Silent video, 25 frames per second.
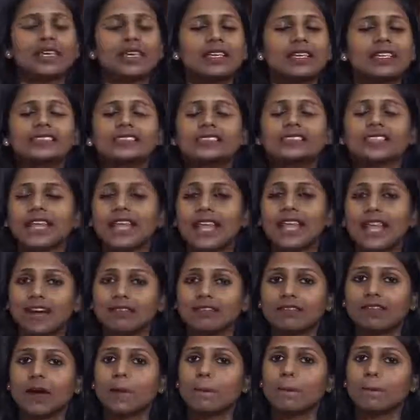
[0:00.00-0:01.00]
इसके
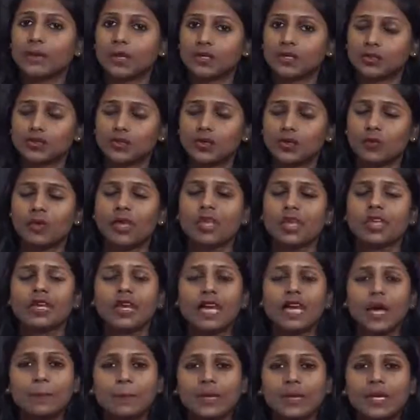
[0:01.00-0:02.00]
अलावा बच्चों में
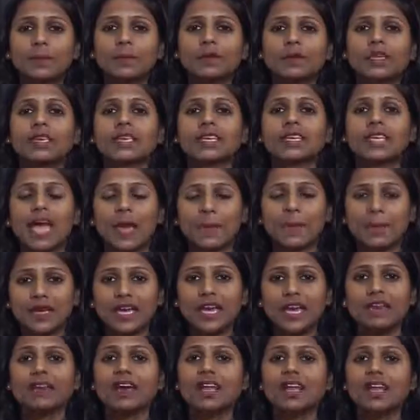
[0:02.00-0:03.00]
कभी भी
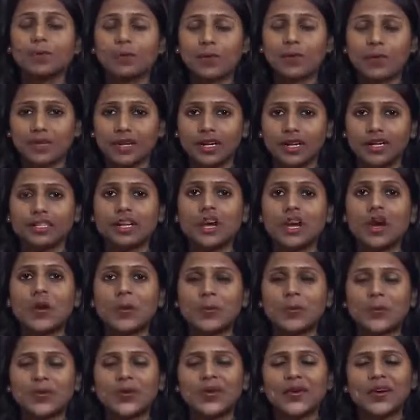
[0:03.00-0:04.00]
केमिकल वाले प्रोडक्ट का
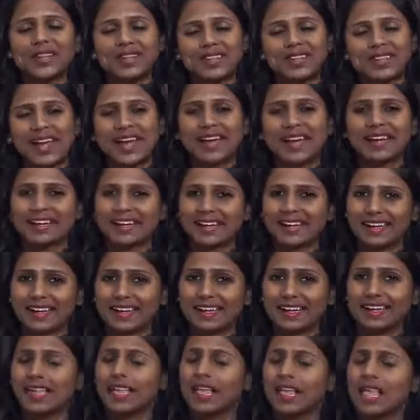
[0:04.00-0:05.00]
उपयोग ना
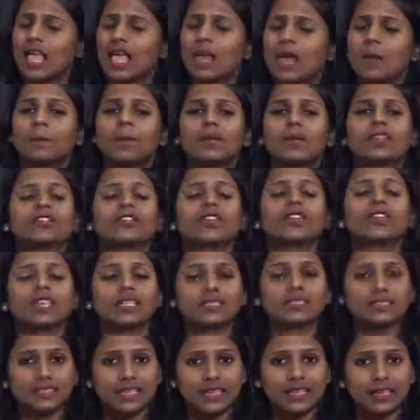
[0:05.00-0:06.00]
करें बच्चे के
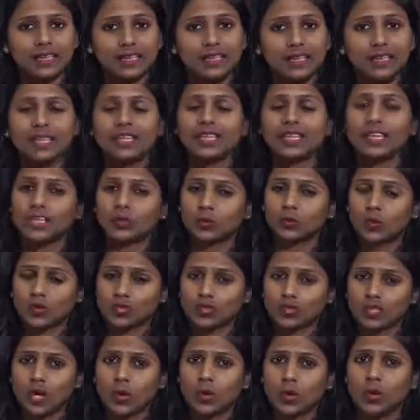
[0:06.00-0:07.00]
शरीर या
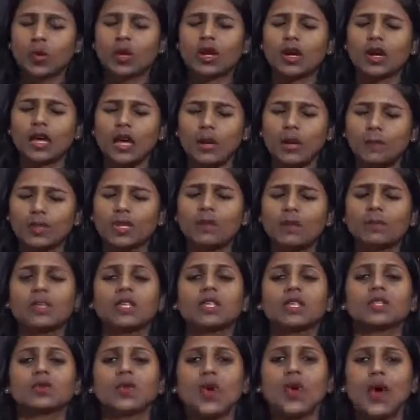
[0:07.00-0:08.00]
त्वचा को कभी भी
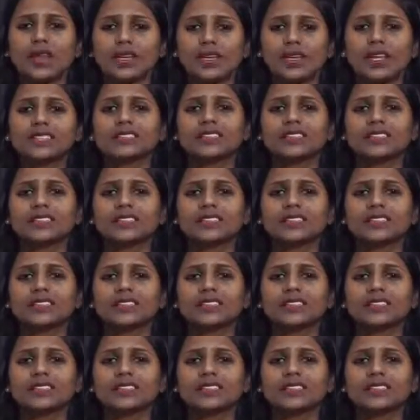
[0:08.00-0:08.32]
तौलिया